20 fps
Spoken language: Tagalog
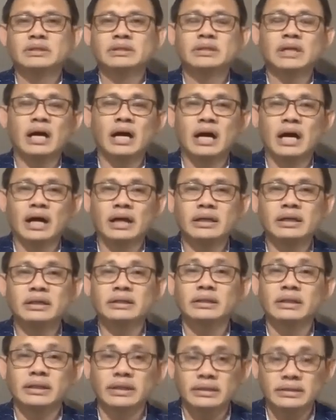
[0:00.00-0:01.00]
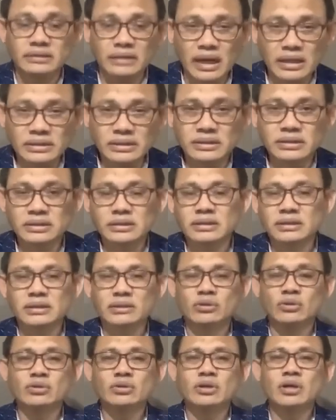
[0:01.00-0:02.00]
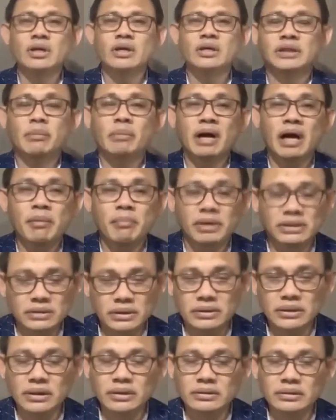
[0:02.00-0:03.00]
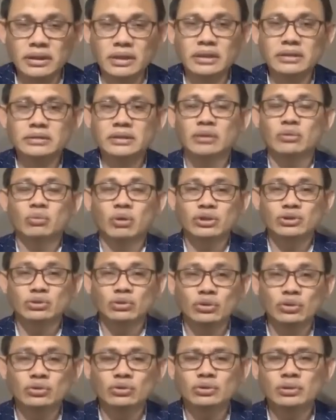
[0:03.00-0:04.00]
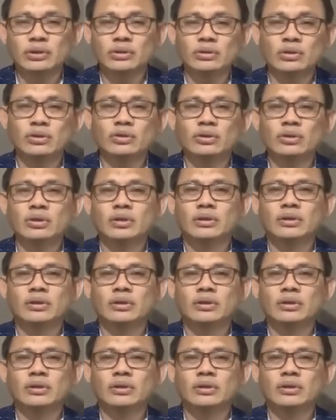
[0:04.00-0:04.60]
siya ay iniligtas, no? sa mga matitinding sitwasyon, no?